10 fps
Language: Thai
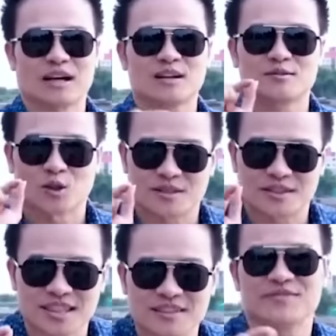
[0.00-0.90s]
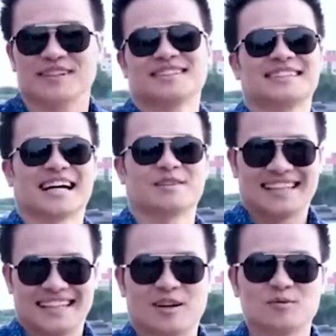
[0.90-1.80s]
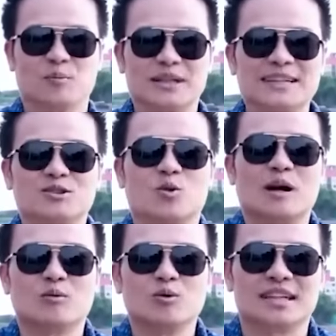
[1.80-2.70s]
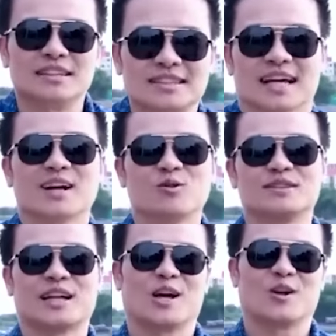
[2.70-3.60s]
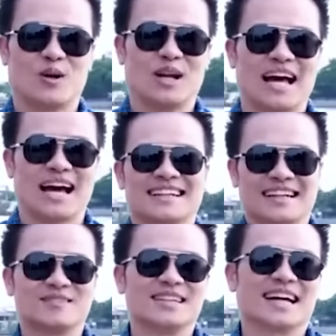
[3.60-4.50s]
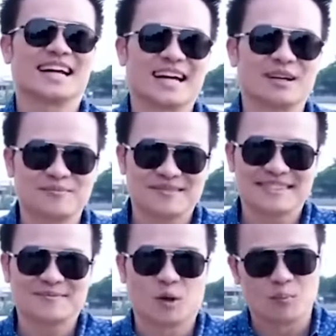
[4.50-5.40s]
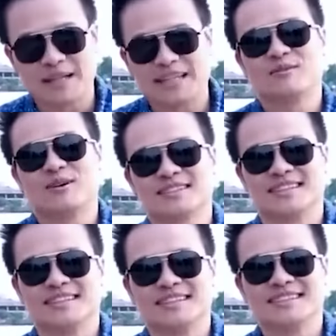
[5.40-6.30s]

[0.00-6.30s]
แล้วก็จด see first นะครับ แล้วผมจะได้ส่งความรู้เจ๋งๆ ให้คุณตลอดเวลาแล้วเราเจอกันนะครับ ผมบัณฑิตวุรศรี